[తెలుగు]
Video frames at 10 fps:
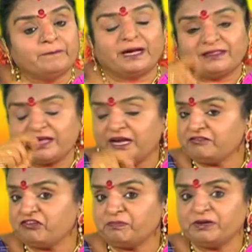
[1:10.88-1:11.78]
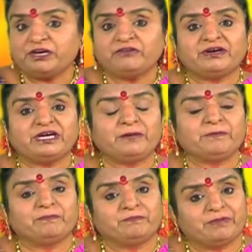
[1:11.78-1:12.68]
మంధర చెప్పినటువంటి
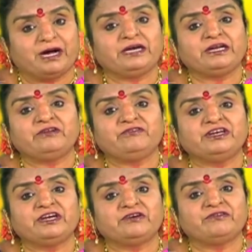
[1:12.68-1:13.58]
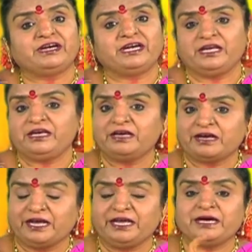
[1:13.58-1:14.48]
మాటలు విన్నటువంటి
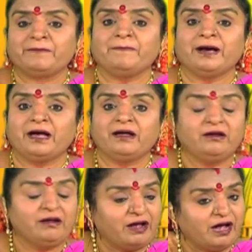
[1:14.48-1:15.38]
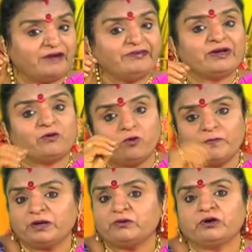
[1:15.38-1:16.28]
కైకమ్మ ఆవిడ
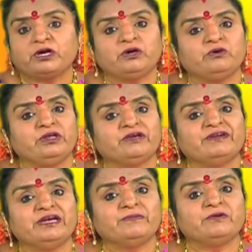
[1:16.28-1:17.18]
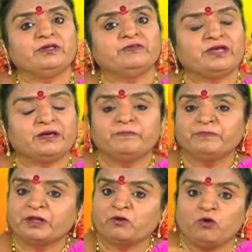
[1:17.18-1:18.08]
కోపగృహంలోనికి వెళ్ళిపోయింది
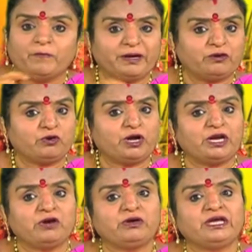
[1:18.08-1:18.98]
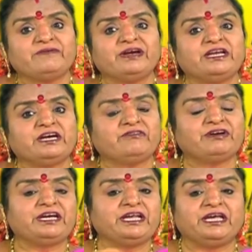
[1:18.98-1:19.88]
కోపగృహంలోనికి
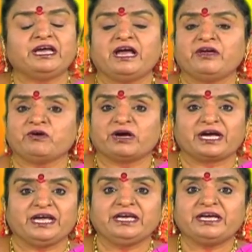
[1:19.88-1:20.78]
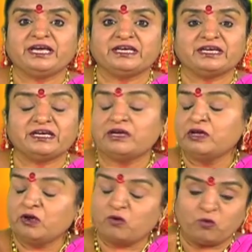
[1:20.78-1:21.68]
వెళ్ళినటువంటి ఆ యొక్క కైకేయి
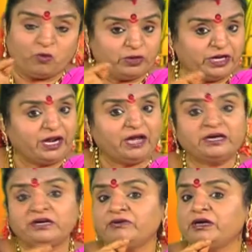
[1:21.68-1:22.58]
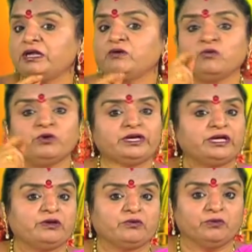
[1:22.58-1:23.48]
కోరరానటువంటి
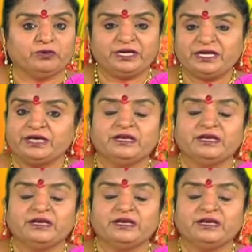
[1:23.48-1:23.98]
కోర్కెలు కోరి